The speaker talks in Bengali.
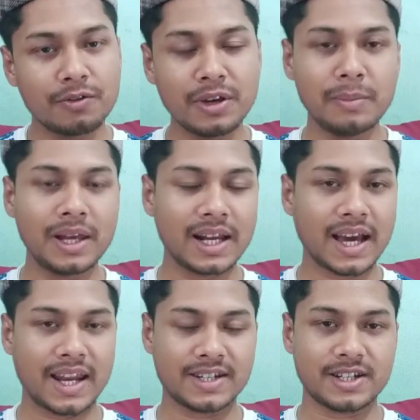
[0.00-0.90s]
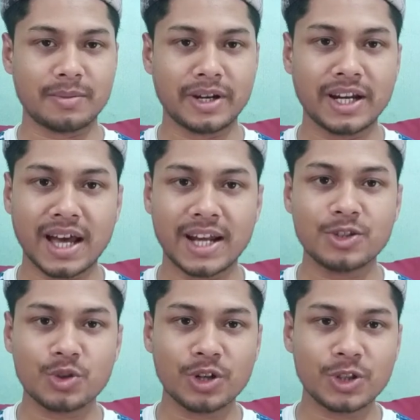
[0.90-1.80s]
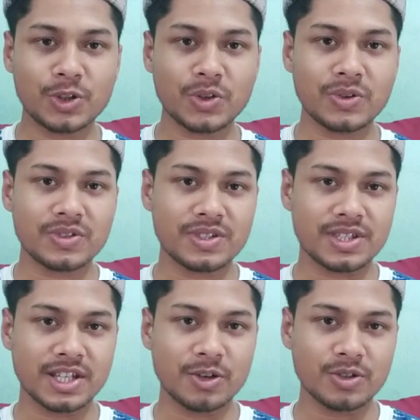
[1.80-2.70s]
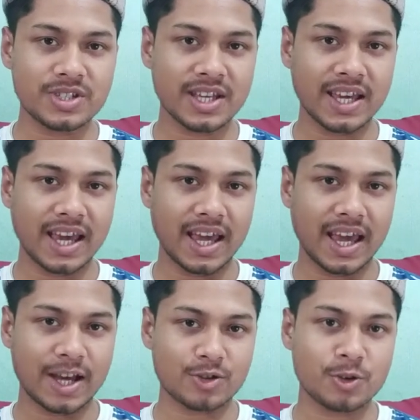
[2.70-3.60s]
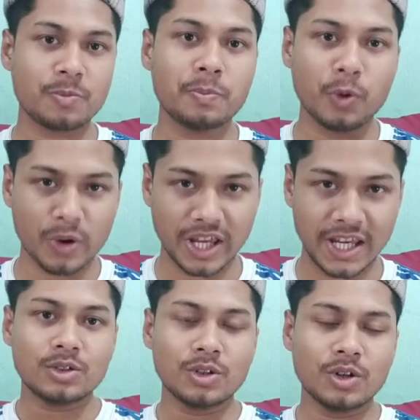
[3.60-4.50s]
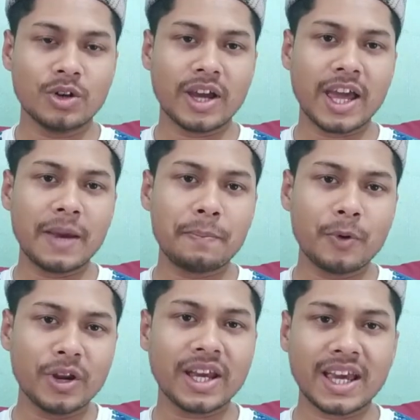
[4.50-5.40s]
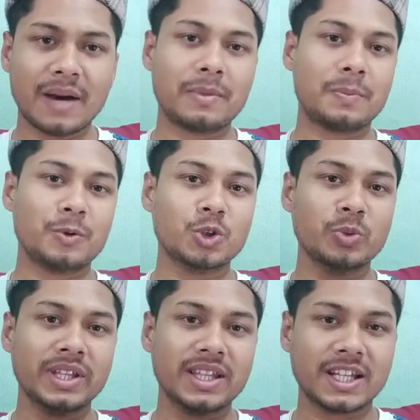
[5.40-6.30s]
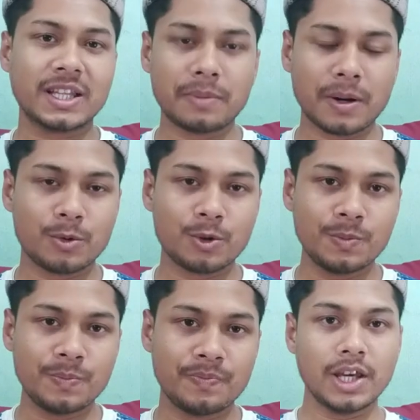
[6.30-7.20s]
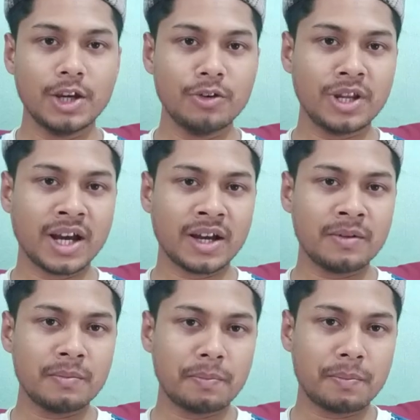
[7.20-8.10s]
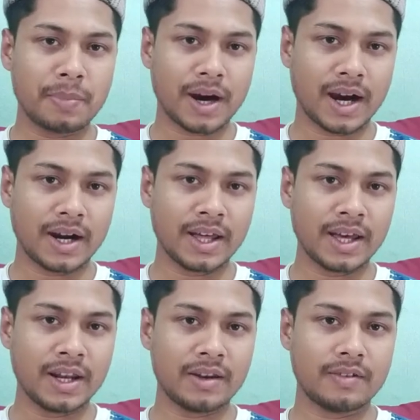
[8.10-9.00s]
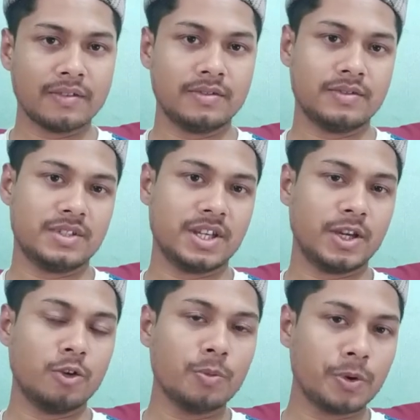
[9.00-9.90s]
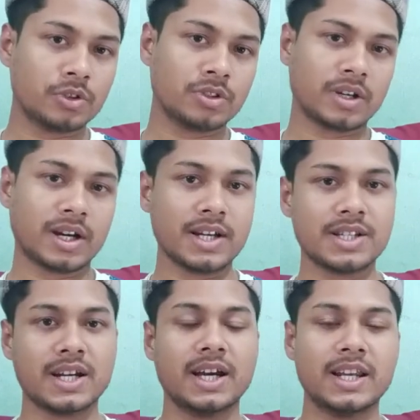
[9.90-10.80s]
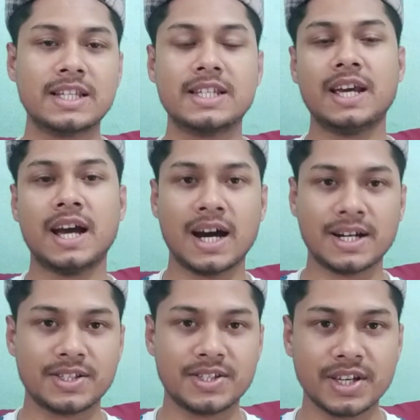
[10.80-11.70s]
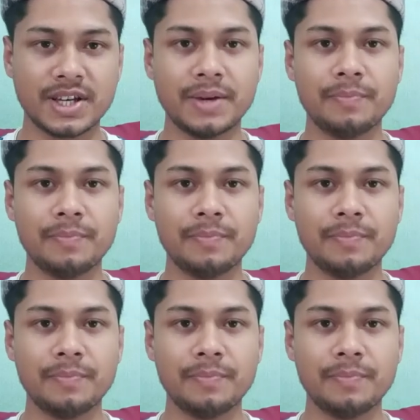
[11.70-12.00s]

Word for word: ফিমেল ক্যারেক্টার মানে নারী চরিত্র যে হচ্ছে একজন পরী তো এই পরীকে আমরা প্রথমেই দেখতে পাবো ইউনিয়ন পাহাড়ের যে উপত্যকা সেখানে সে হাঁটছে